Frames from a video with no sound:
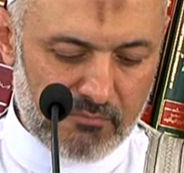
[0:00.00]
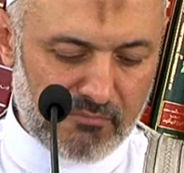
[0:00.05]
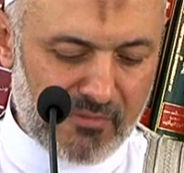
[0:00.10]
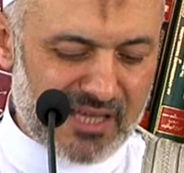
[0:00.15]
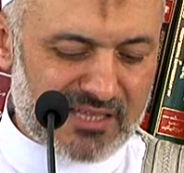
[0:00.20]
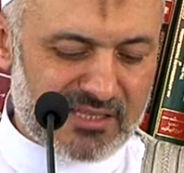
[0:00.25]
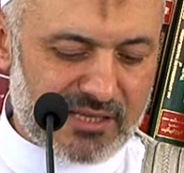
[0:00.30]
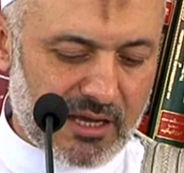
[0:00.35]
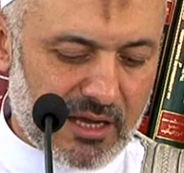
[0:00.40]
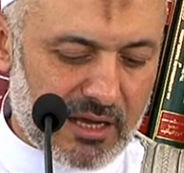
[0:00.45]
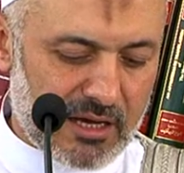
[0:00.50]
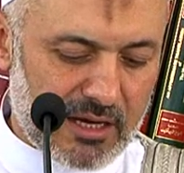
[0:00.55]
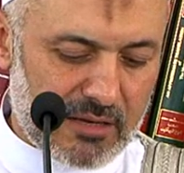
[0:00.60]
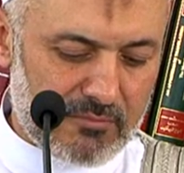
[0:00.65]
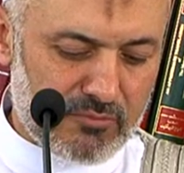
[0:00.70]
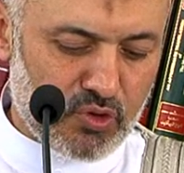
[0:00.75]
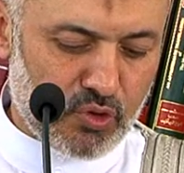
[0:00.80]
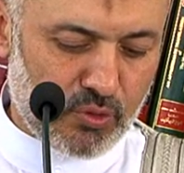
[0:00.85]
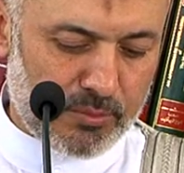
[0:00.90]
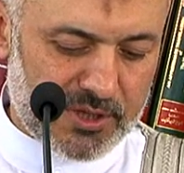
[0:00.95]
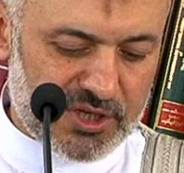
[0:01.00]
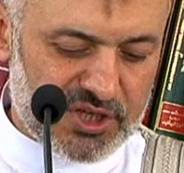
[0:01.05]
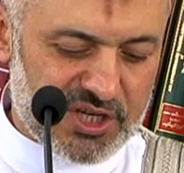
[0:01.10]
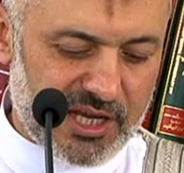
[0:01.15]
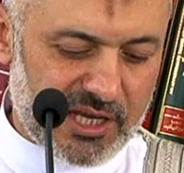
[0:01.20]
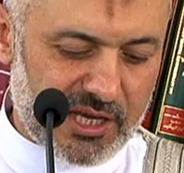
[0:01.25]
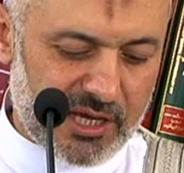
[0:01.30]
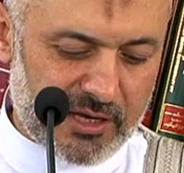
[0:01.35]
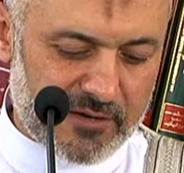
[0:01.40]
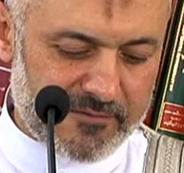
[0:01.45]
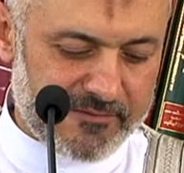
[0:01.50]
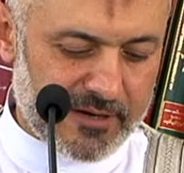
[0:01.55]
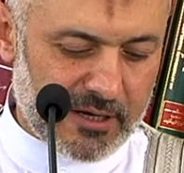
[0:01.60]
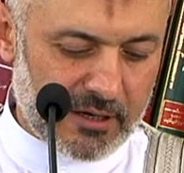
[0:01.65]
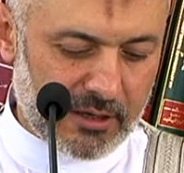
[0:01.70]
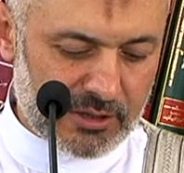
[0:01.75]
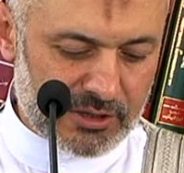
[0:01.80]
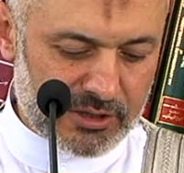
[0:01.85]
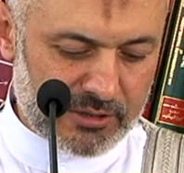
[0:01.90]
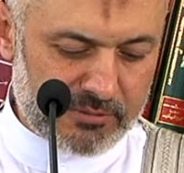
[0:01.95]
ما تكلمت بشيء في
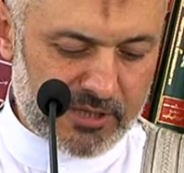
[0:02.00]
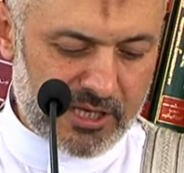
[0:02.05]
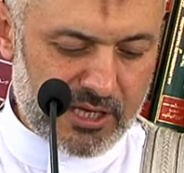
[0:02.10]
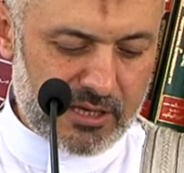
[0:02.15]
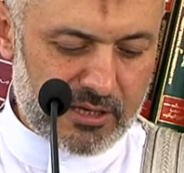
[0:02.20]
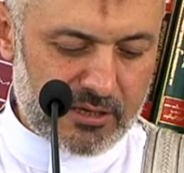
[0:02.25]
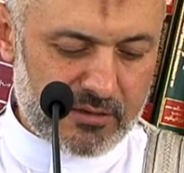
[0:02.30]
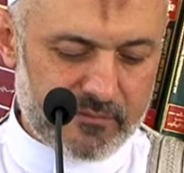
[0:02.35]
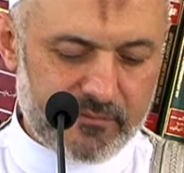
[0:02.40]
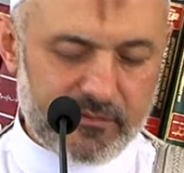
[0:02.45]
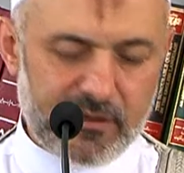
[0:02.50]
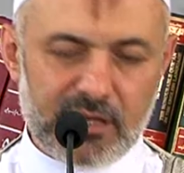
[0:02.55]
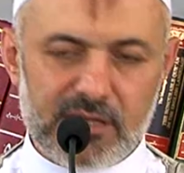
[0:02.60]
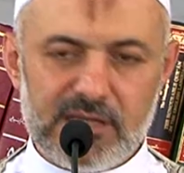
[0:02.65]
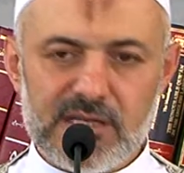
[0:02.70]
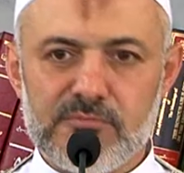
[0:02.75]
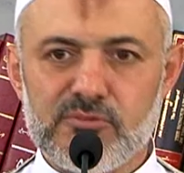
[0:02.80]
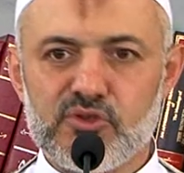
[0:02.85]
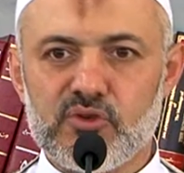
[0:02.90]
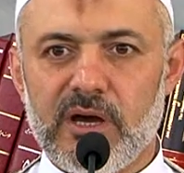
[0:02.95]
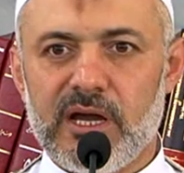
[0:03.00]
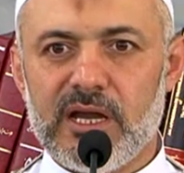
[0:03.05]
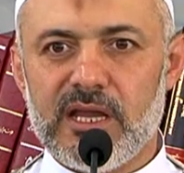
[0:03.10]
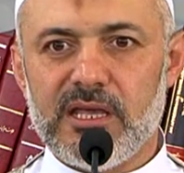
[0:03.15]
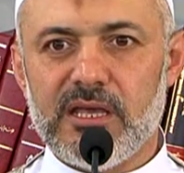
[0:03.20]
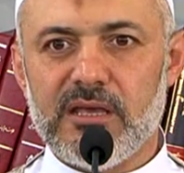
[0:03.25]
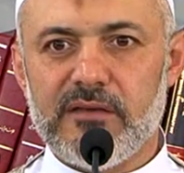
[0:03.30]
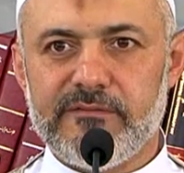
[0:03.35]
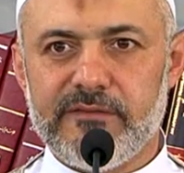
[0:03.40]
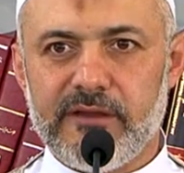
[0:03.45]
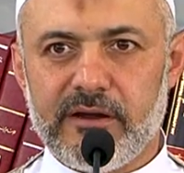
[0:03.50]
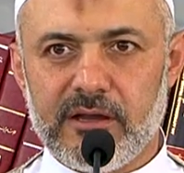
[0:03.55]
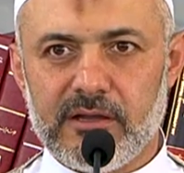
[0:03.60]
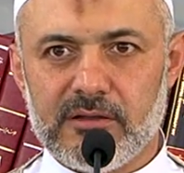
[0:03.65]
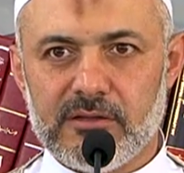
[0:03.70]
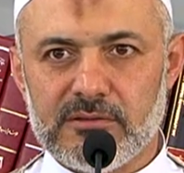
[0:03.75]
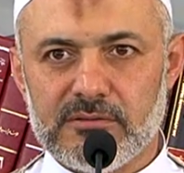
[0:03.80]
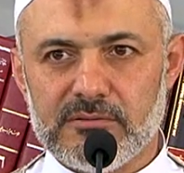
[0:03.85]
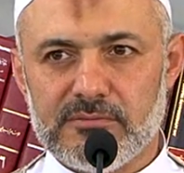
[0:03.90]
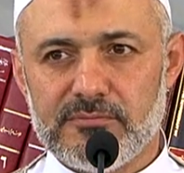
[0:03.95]
الغضب فندمت عليه في
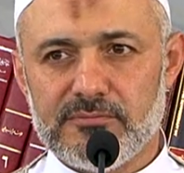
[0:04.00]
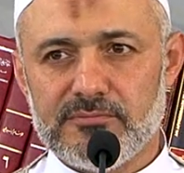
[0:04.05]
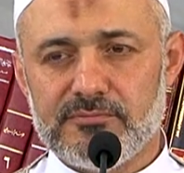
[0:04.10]
الرضا